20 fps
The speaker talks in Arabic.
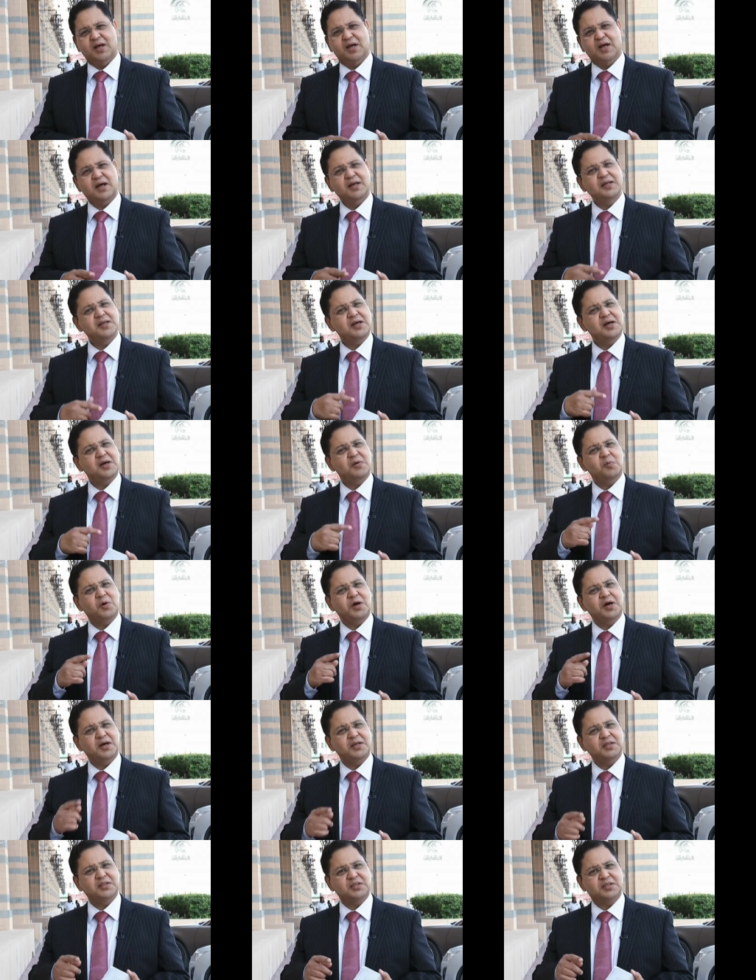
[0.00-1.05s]
أنا
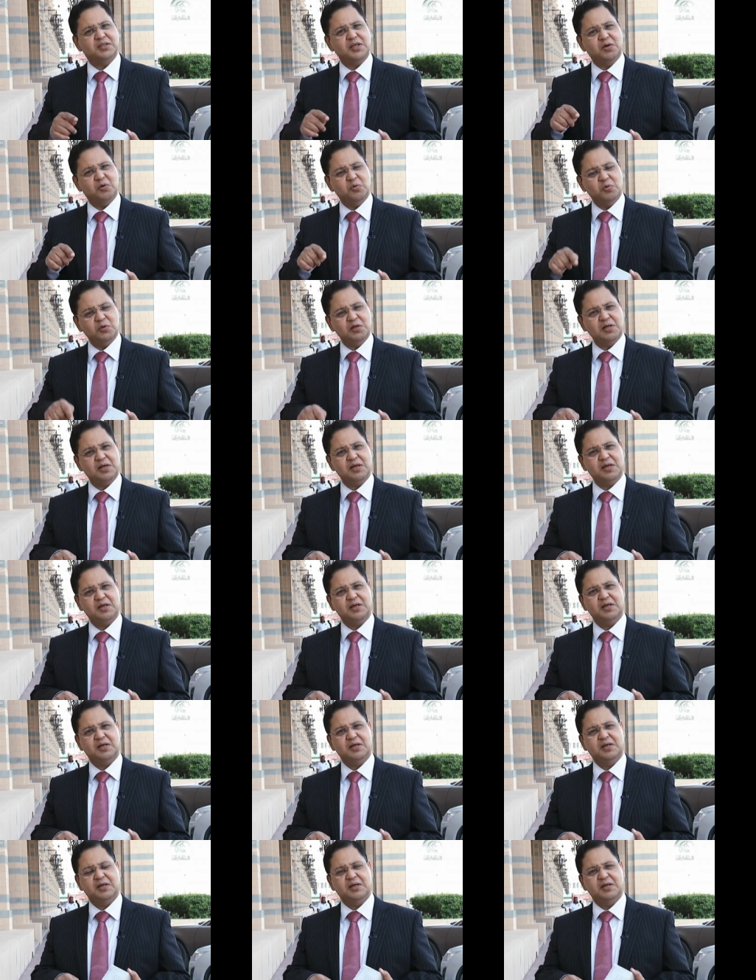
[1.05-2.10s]
وأنت هنا
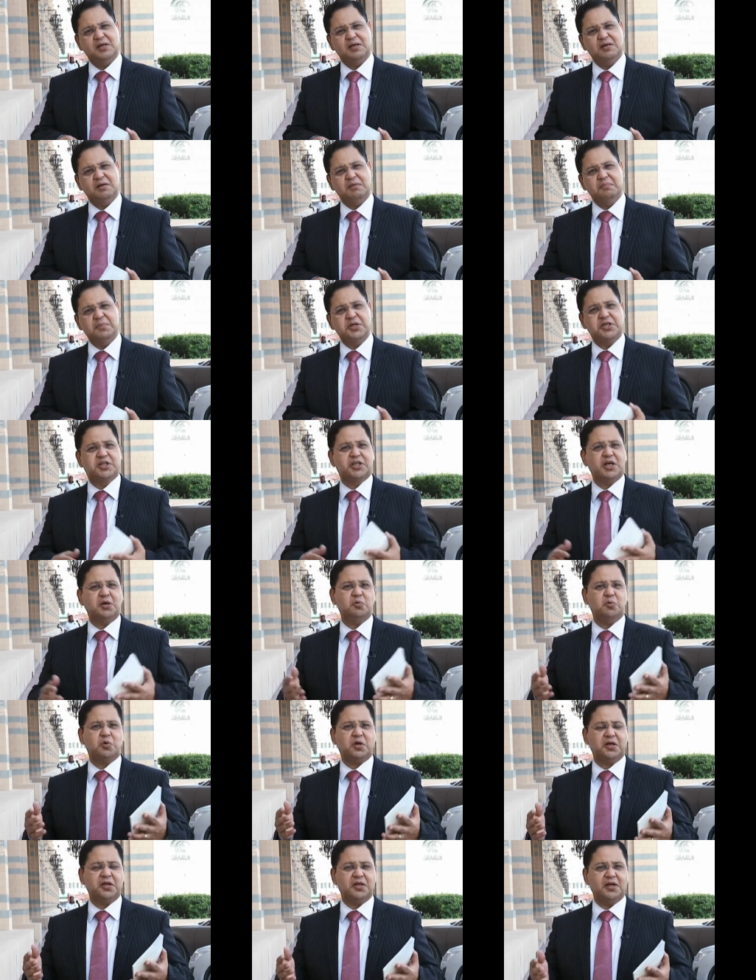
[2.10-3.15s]

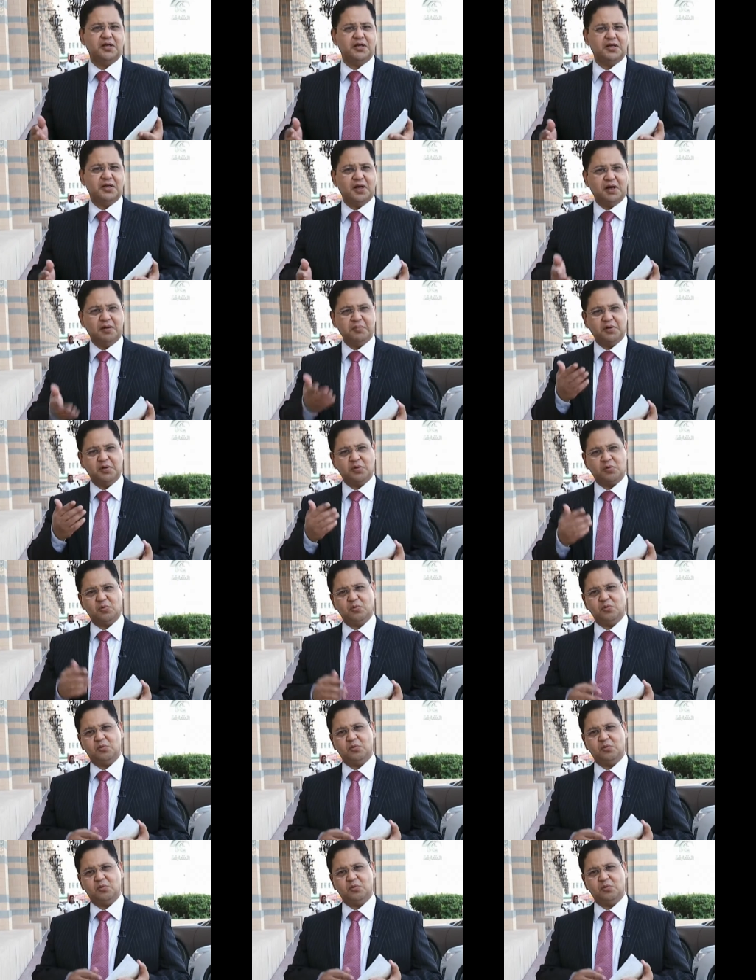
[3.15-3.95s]
بشوق ننهمر